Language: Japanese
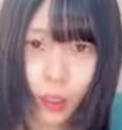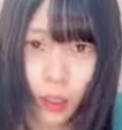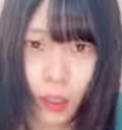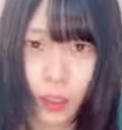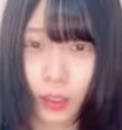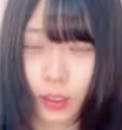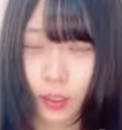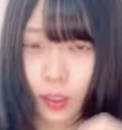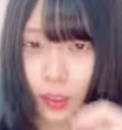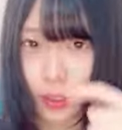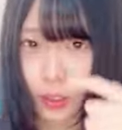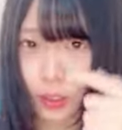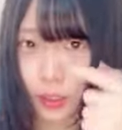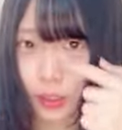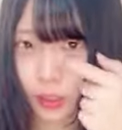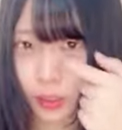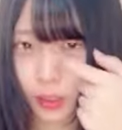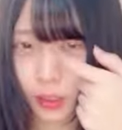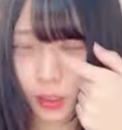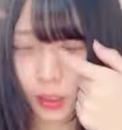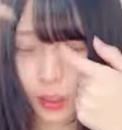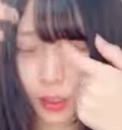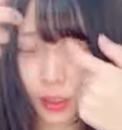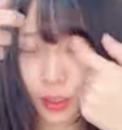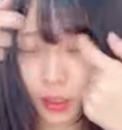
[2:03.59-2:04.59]
誰か買って
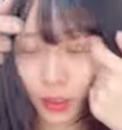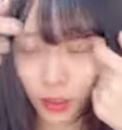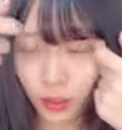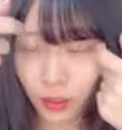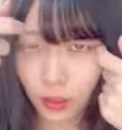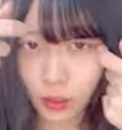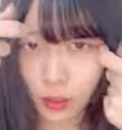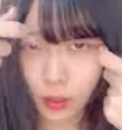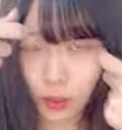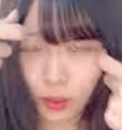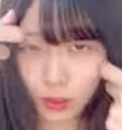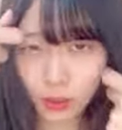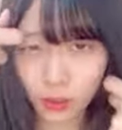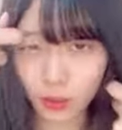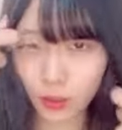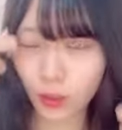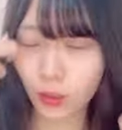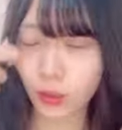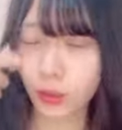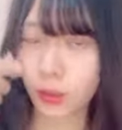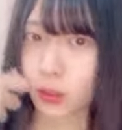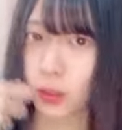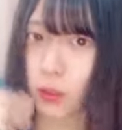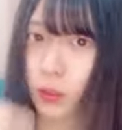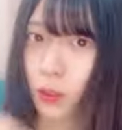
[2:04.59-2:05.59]
きて
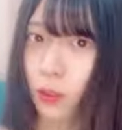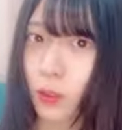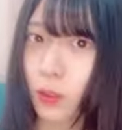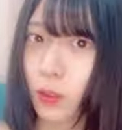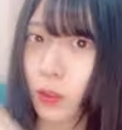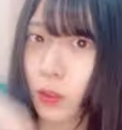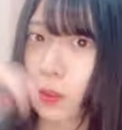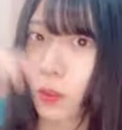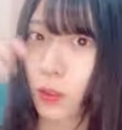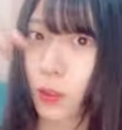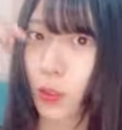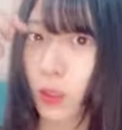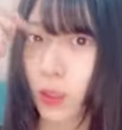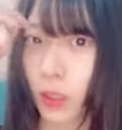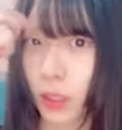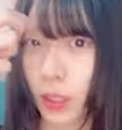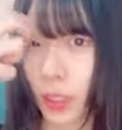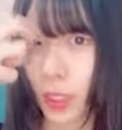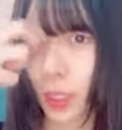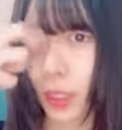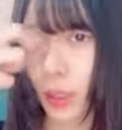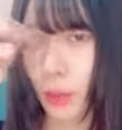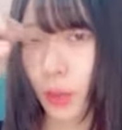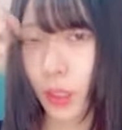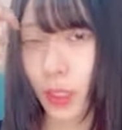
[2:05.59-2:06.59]
これは手
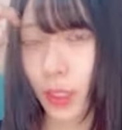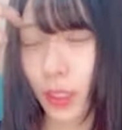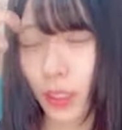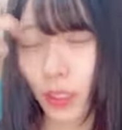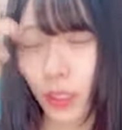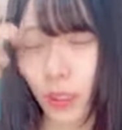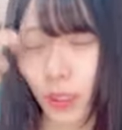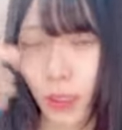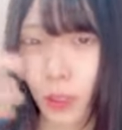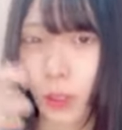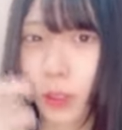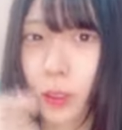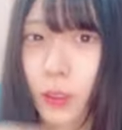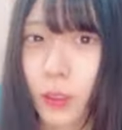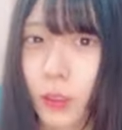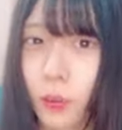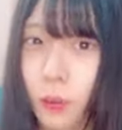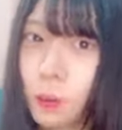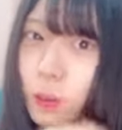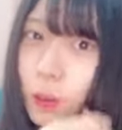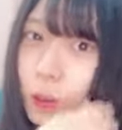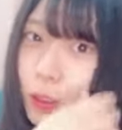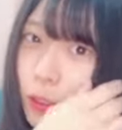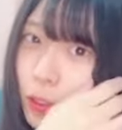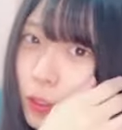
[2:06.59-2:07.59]
紙だって言い張って
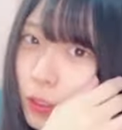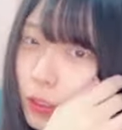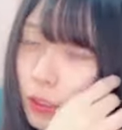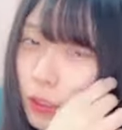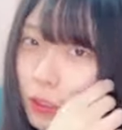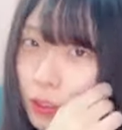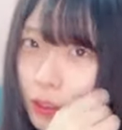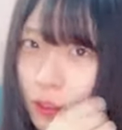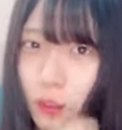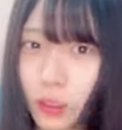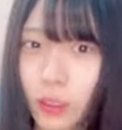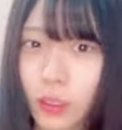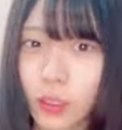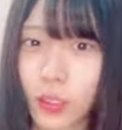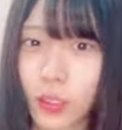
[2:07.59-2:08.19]
送ってくれる